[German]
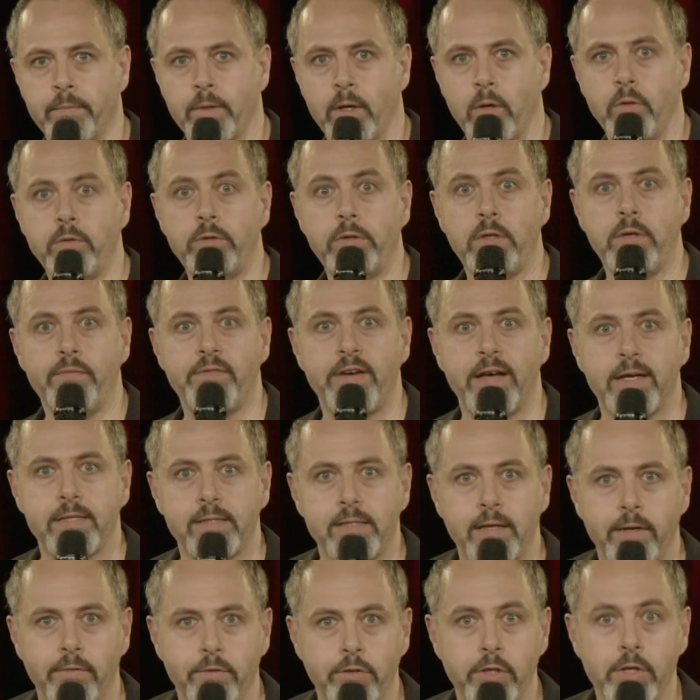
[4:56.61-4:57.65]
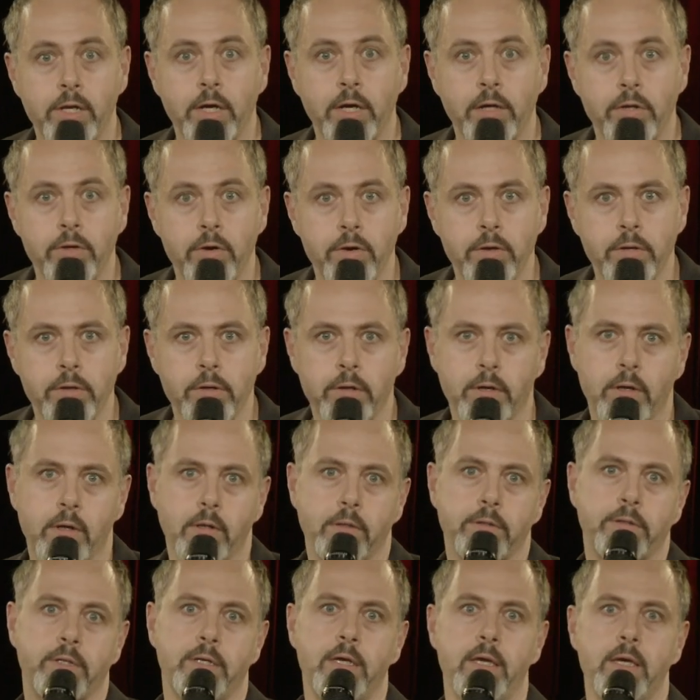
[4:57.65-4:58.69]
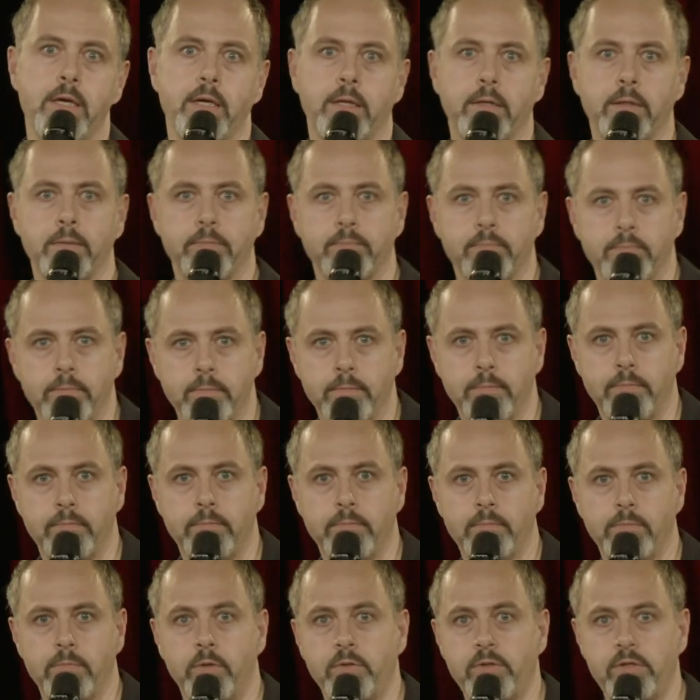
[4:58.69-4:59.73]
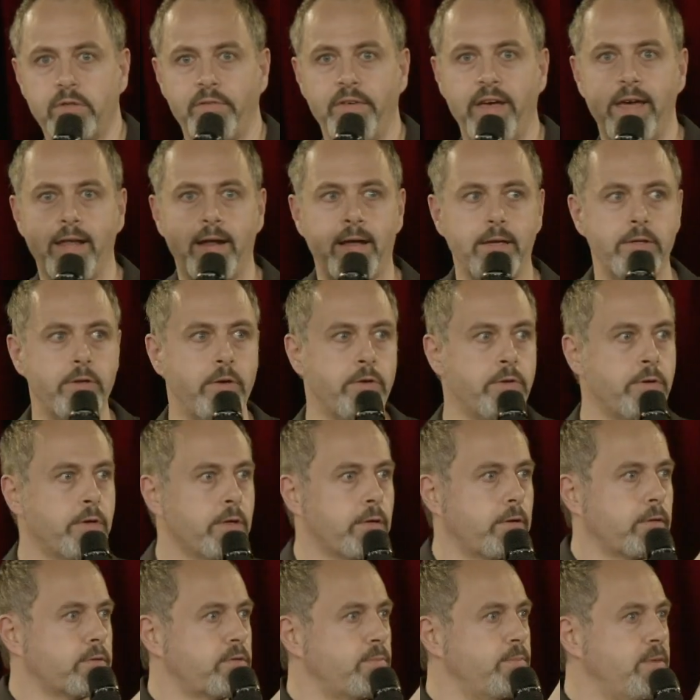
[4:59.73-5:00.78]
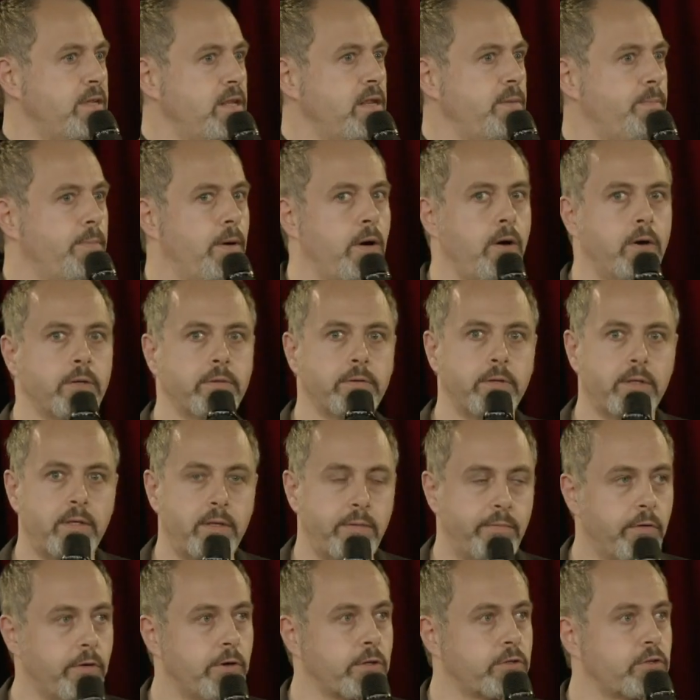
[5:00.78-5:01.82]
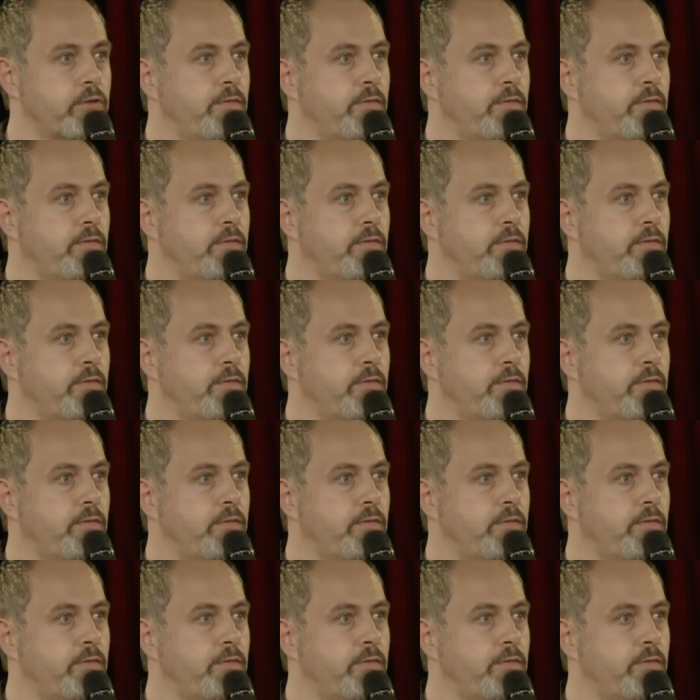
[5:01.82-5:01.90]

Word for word: Und die wäre sehr wahrscheinlich jünger als ich. Und sie wäre auch jünger als meine Partnerin, die ja die